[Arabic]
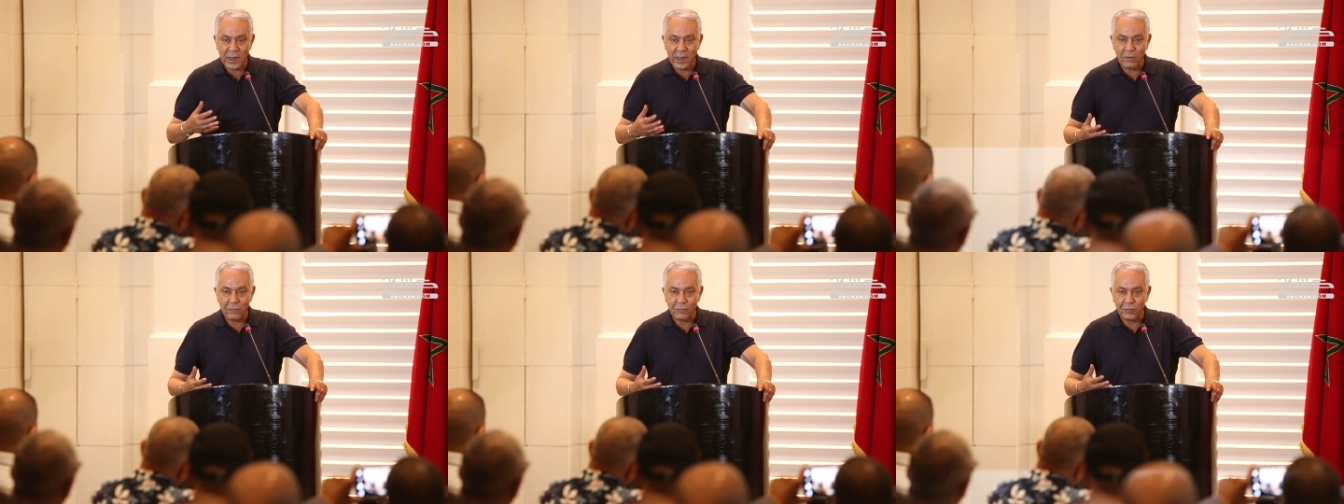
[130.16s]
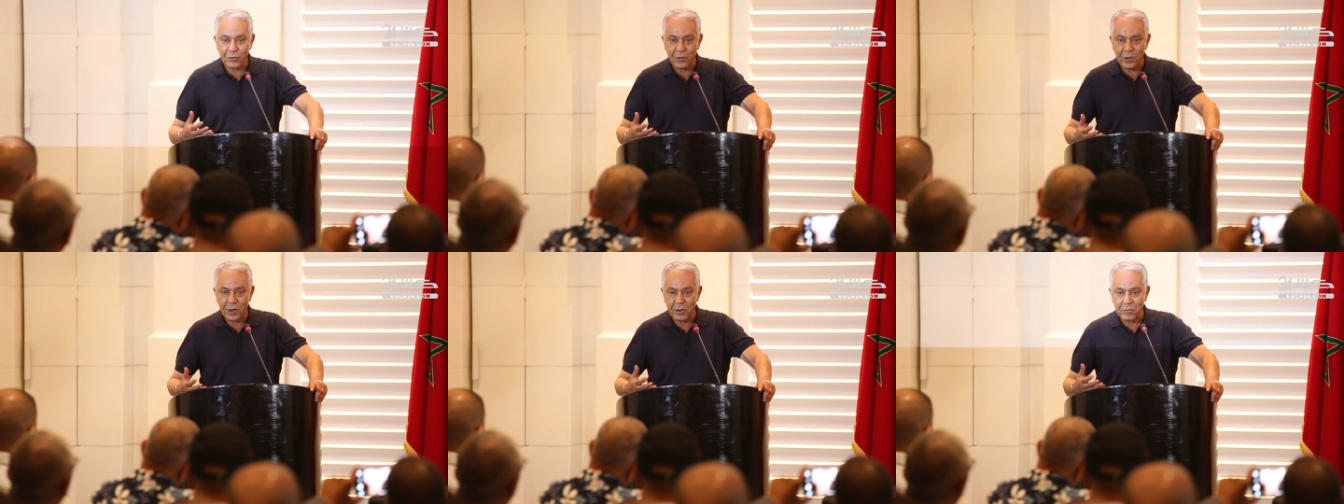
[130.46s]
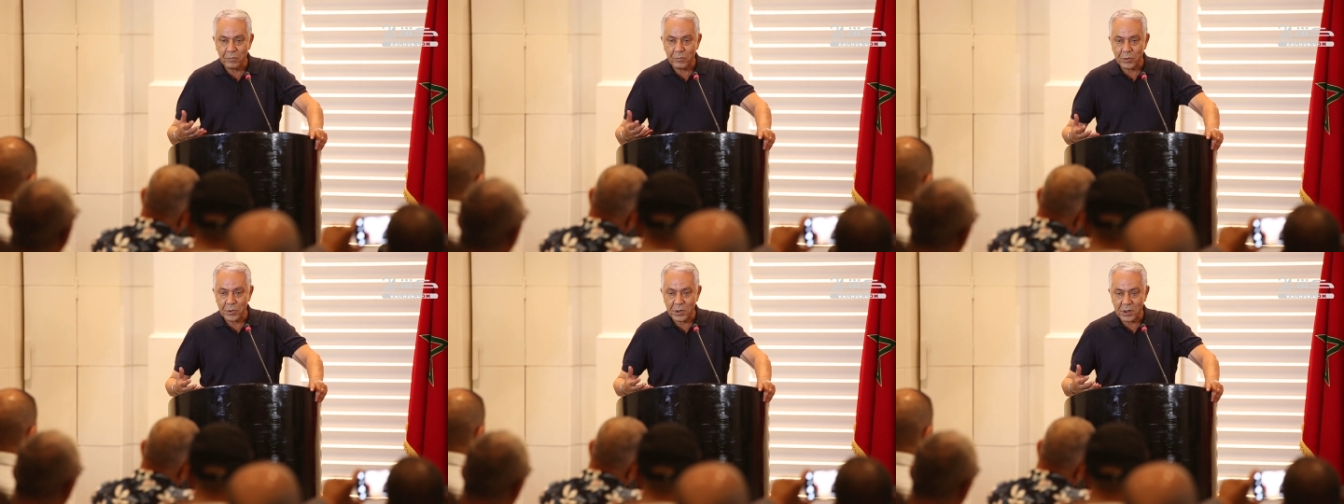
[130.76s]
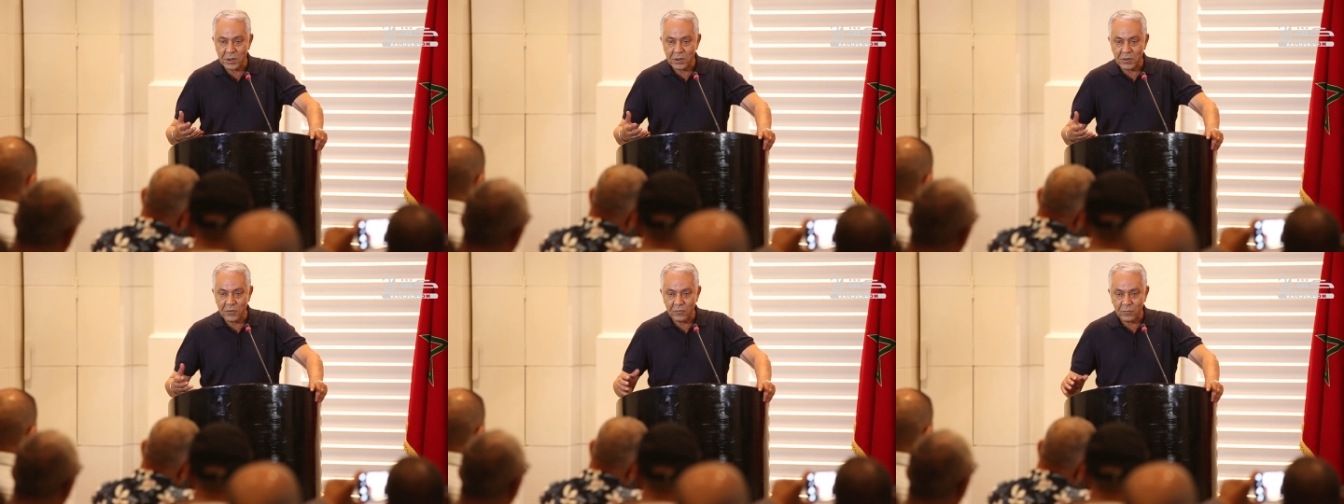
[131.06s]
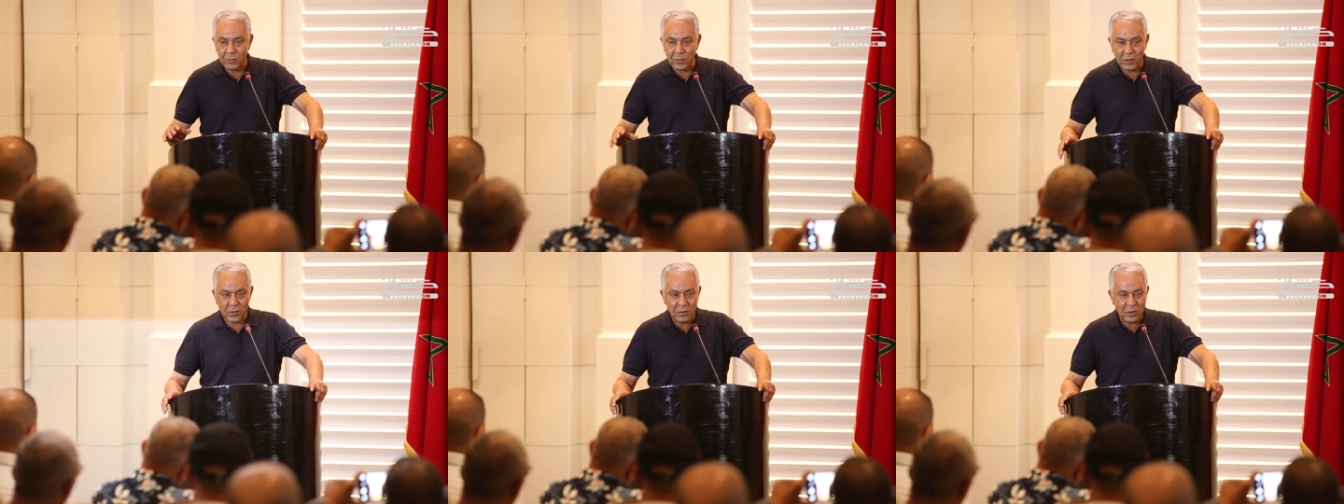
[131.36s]
الى الهدف آه،
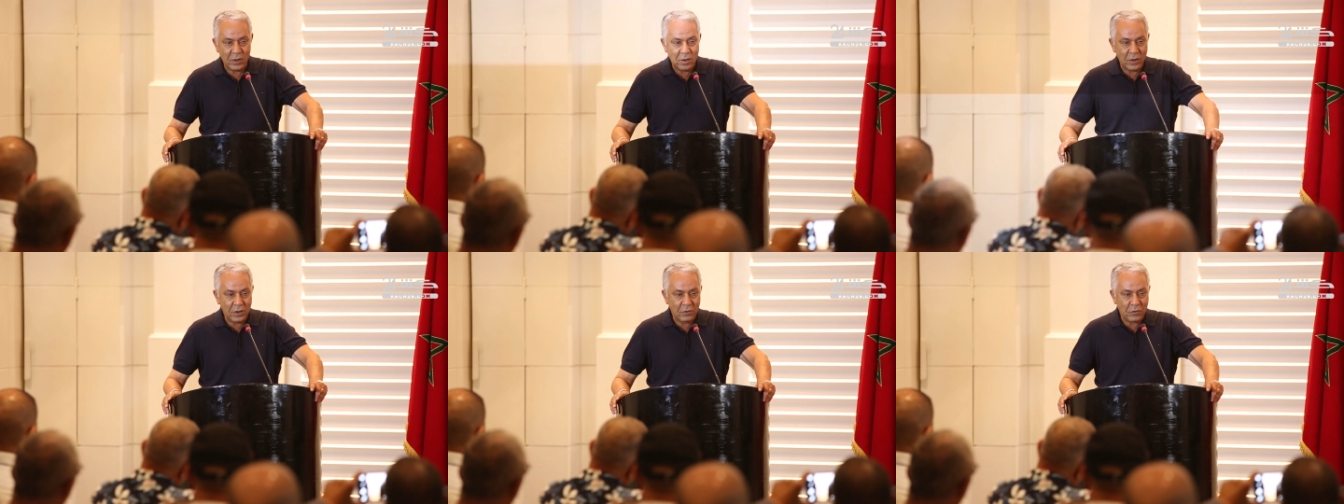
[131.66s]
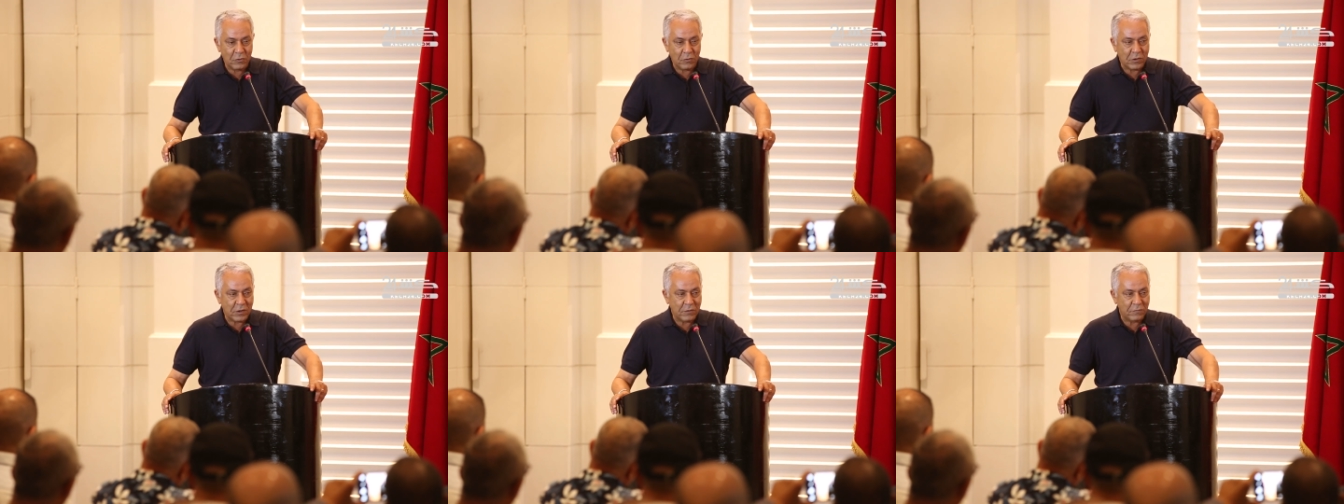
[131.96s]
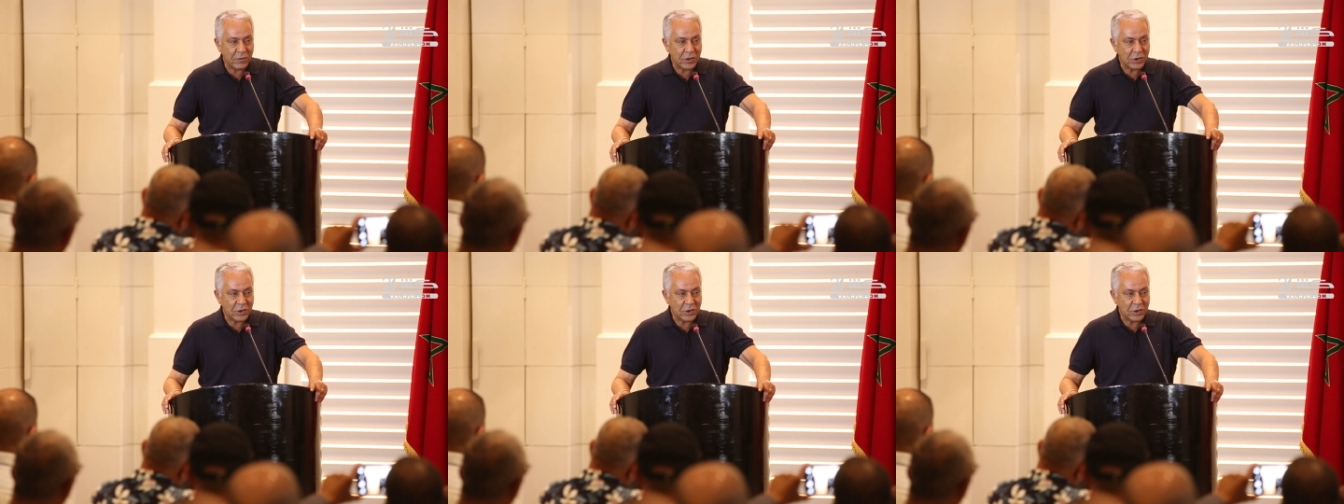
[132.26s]
المنشود وهو